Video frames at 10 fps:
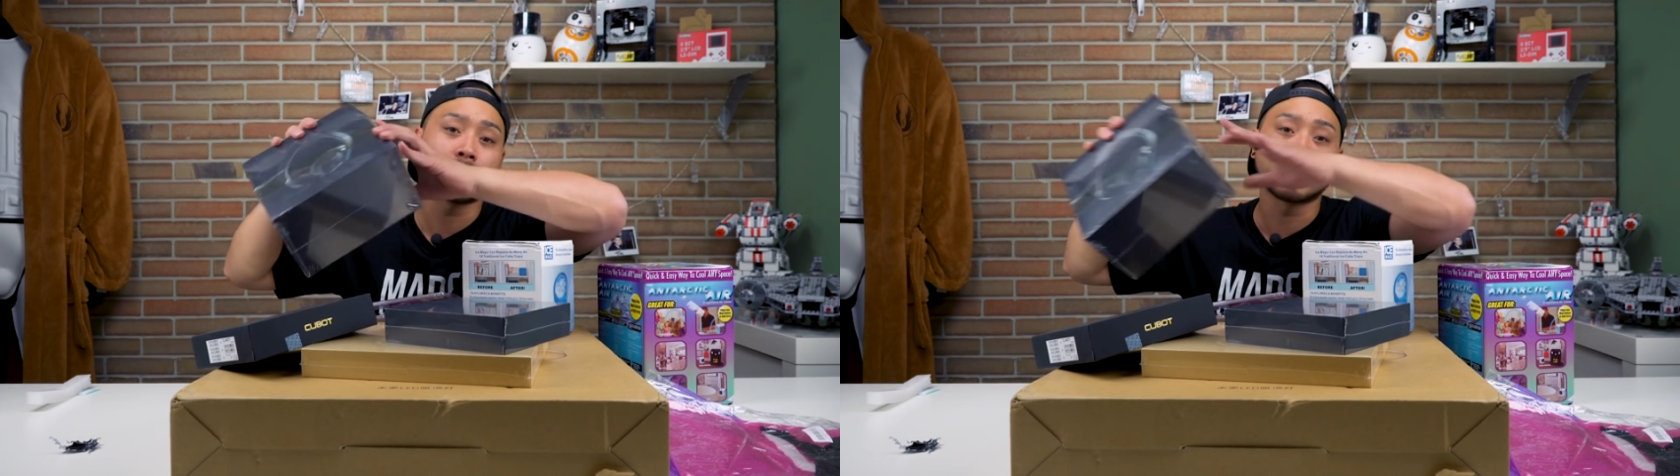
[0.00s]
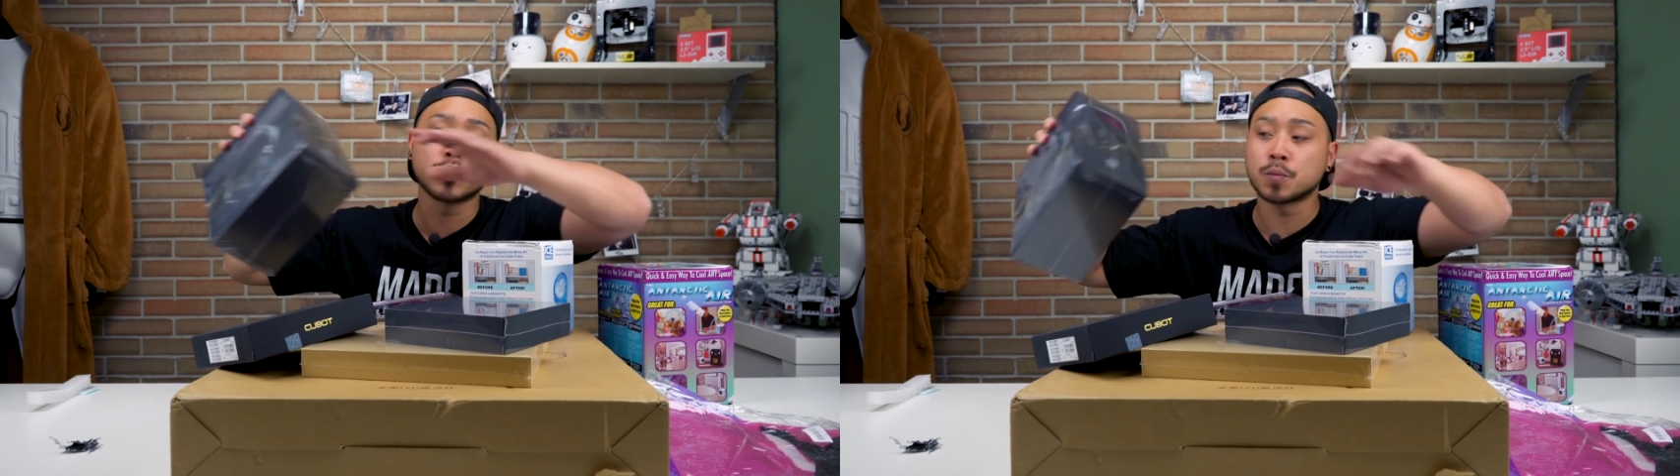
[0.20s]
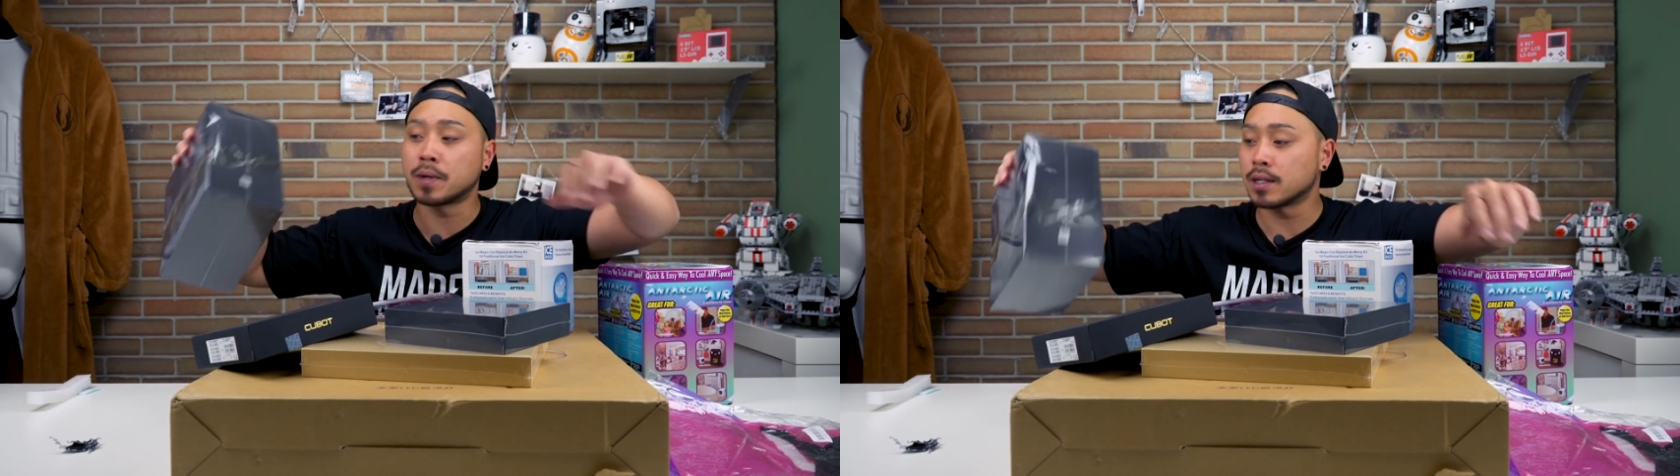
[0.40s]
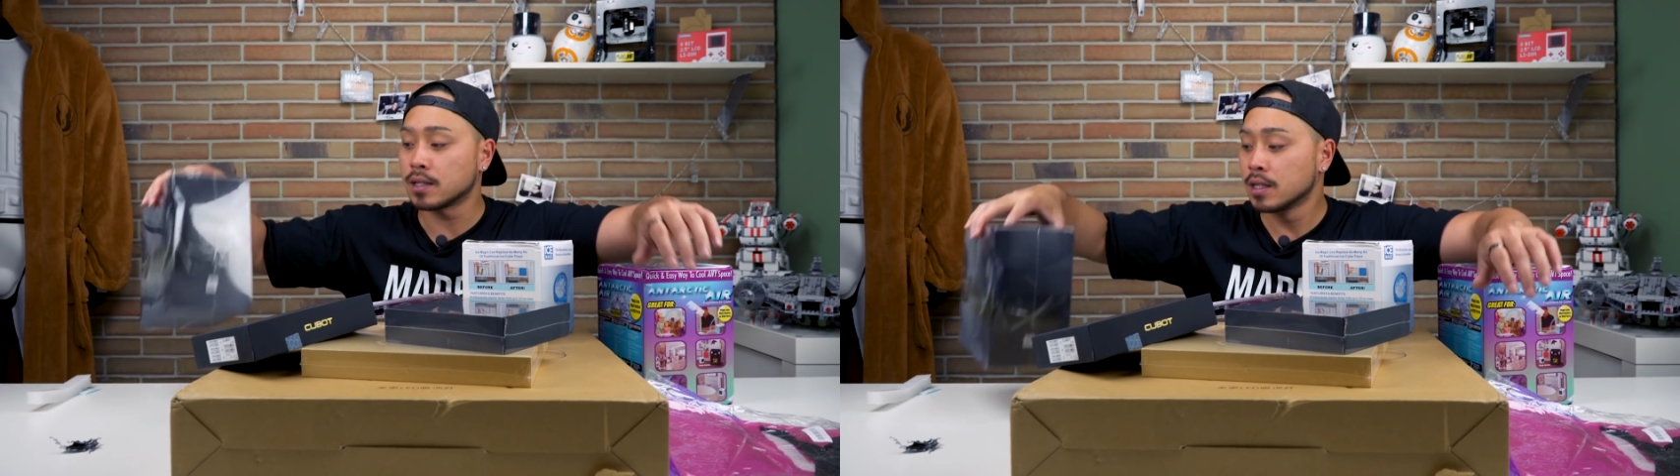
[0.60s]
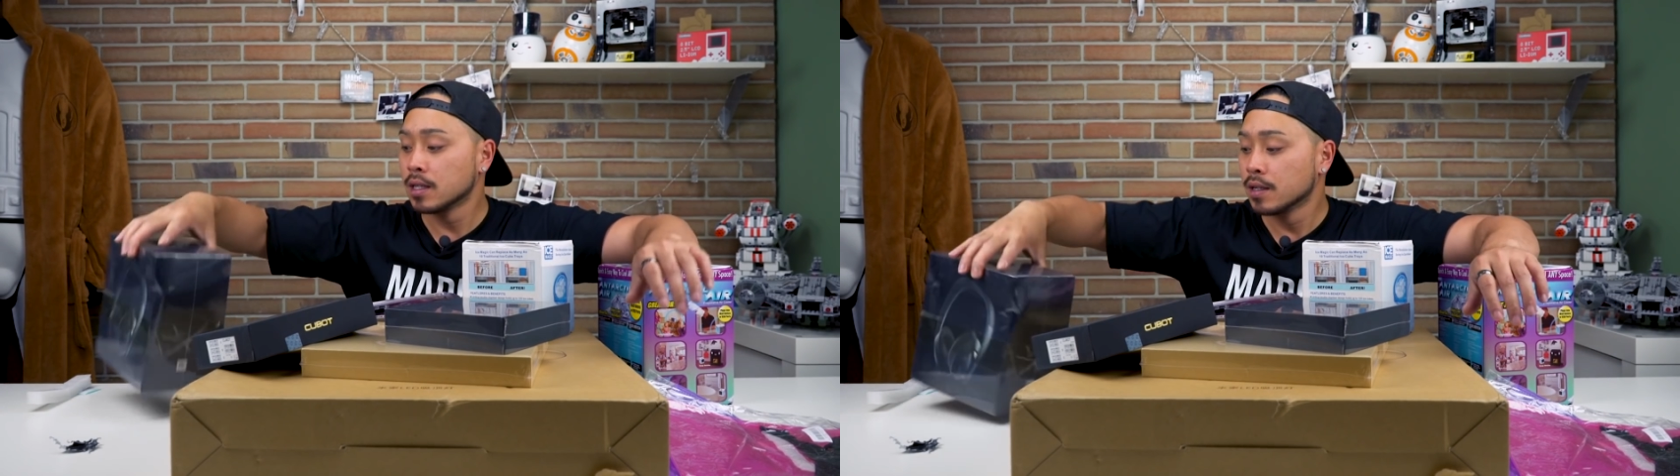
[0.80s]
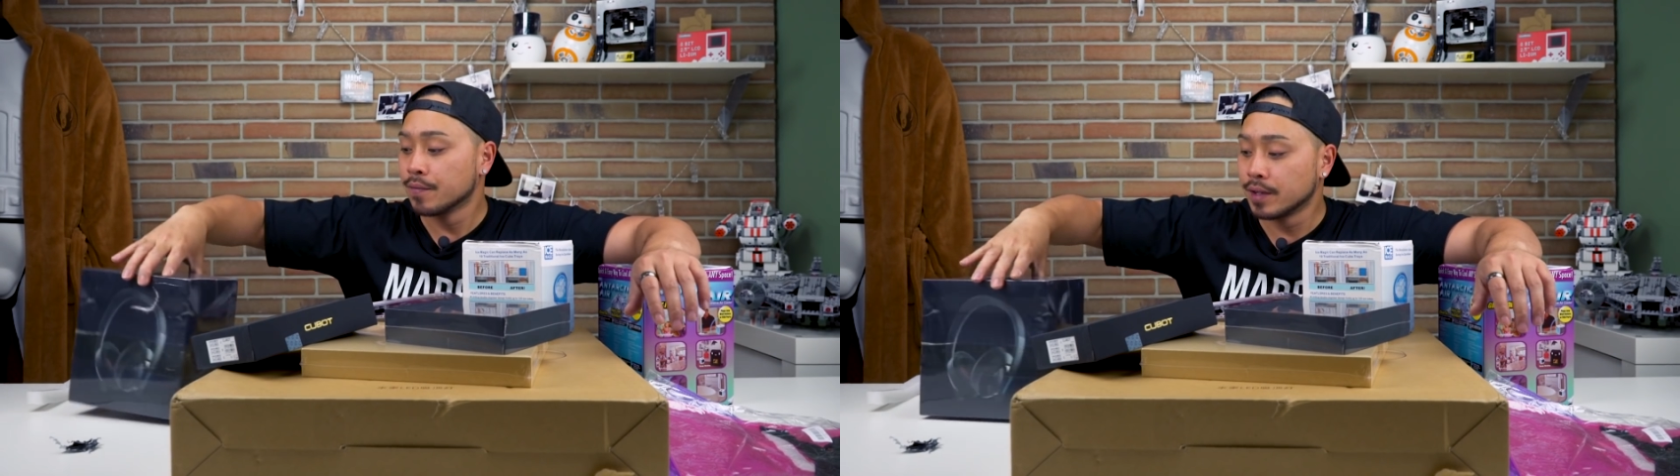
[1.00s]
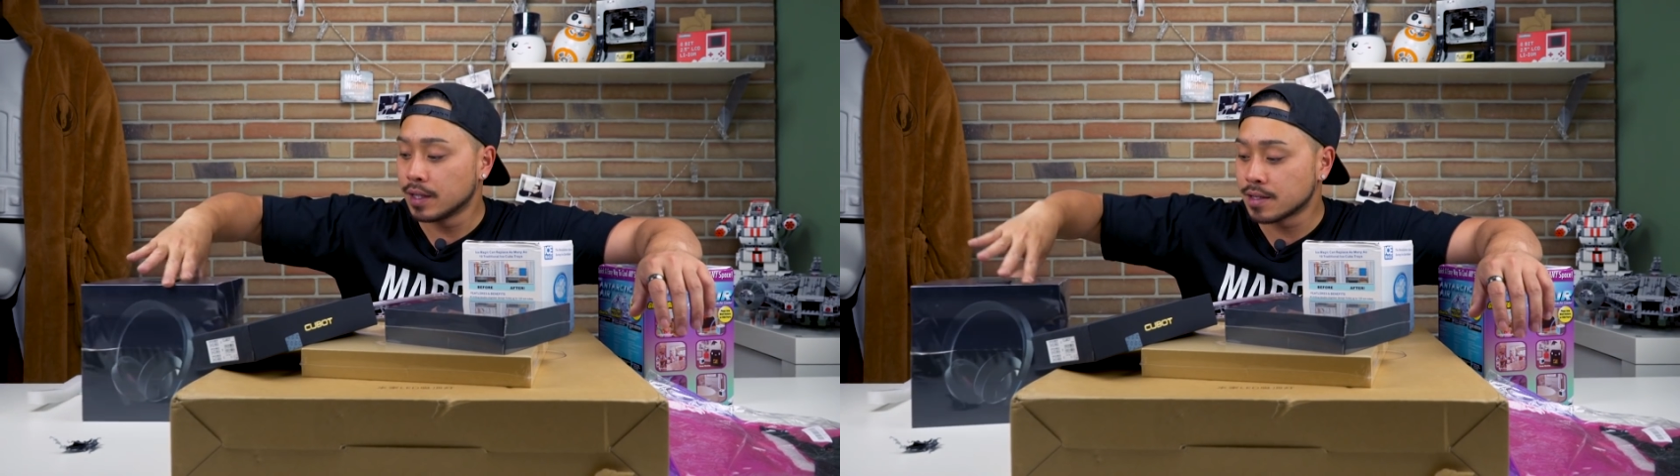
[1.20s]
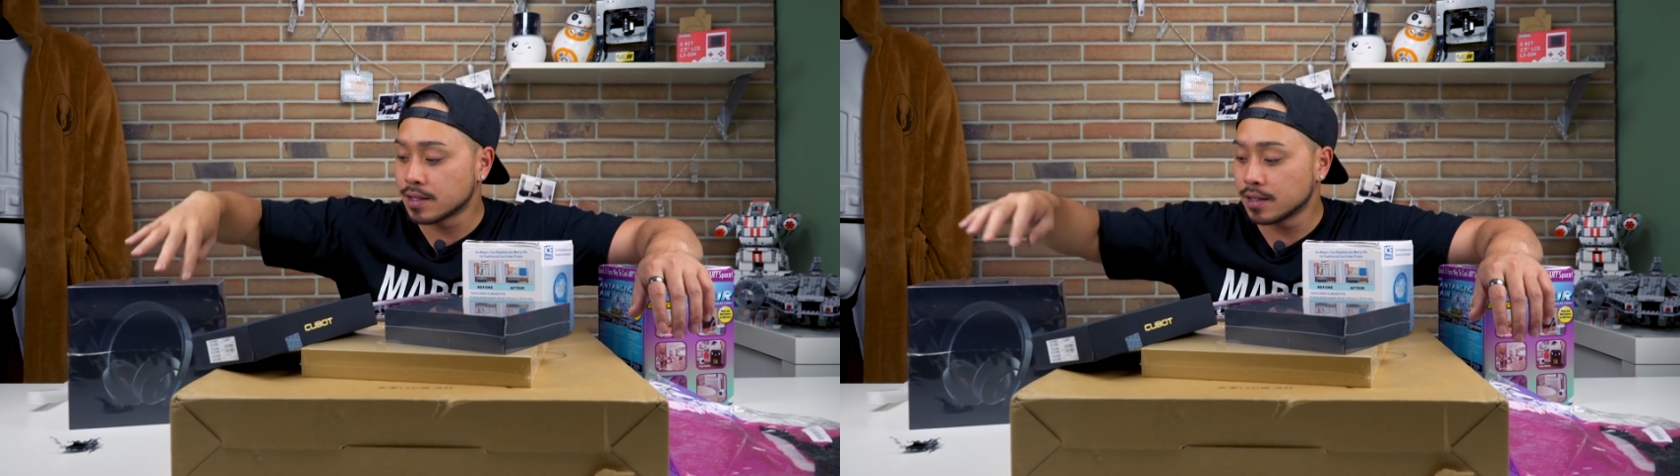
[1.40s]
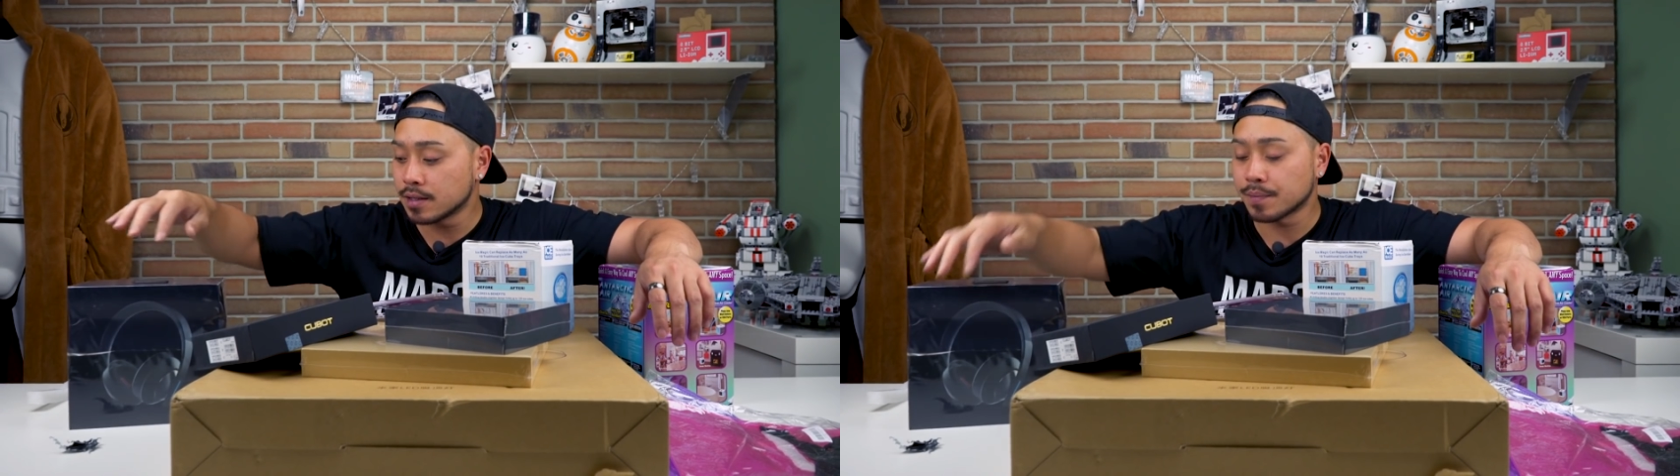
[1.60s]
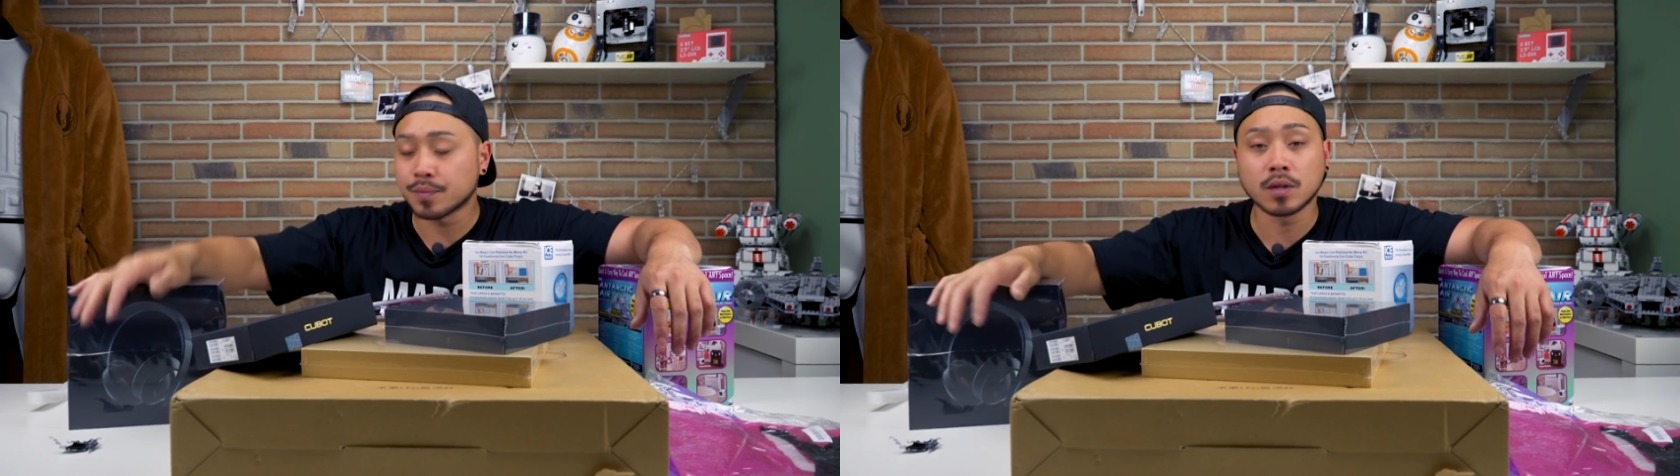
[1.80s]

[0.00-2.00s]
mal drauf gespannt, wie die sind.